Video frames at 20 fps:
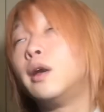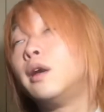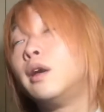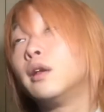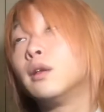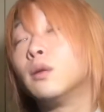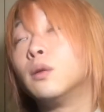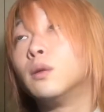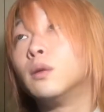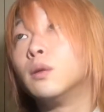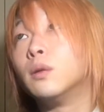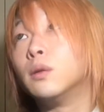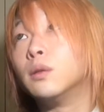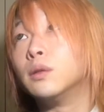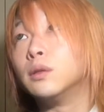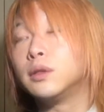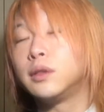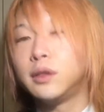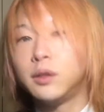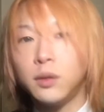
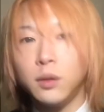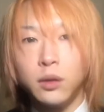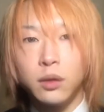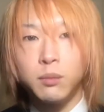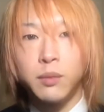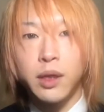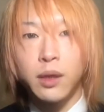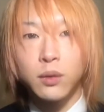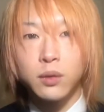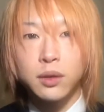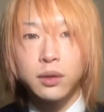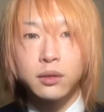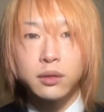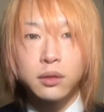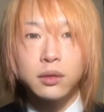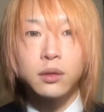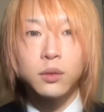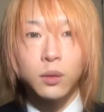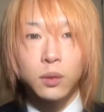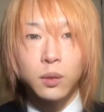の場を作
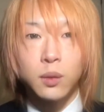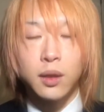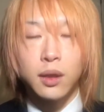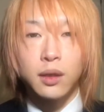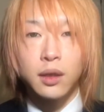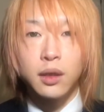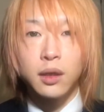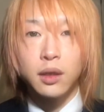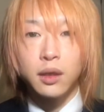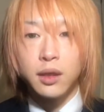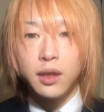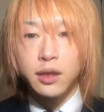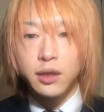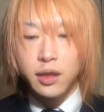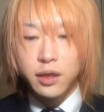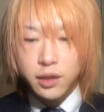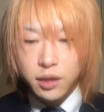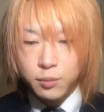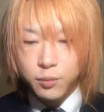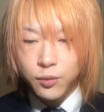ることができて、で
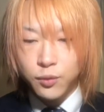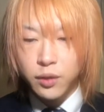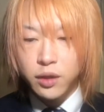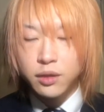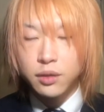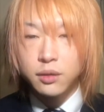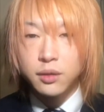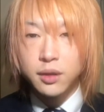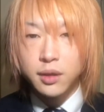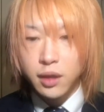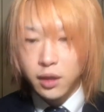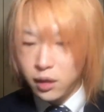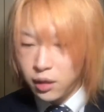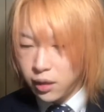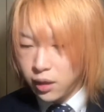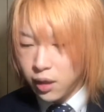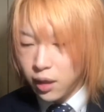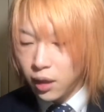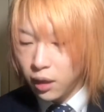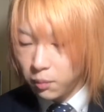自分が主催で
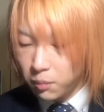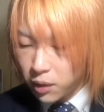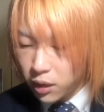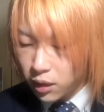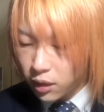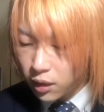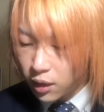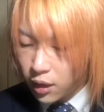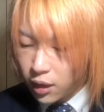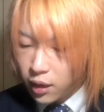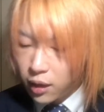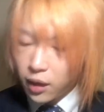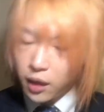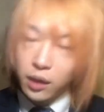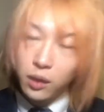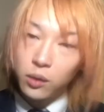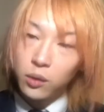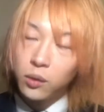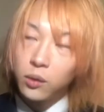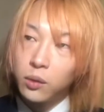あれば、
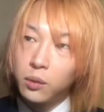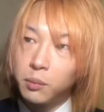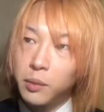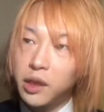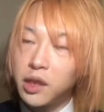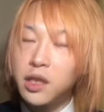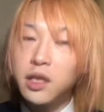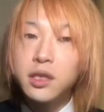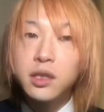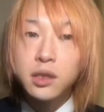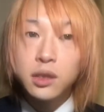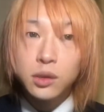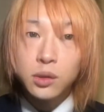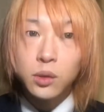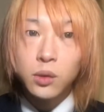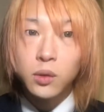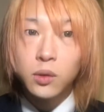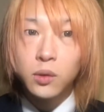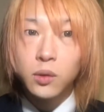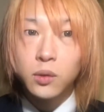認知
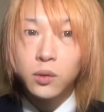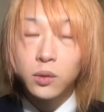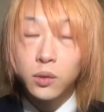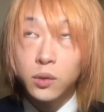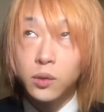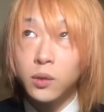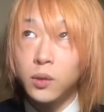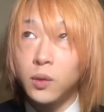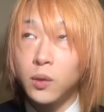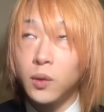症の、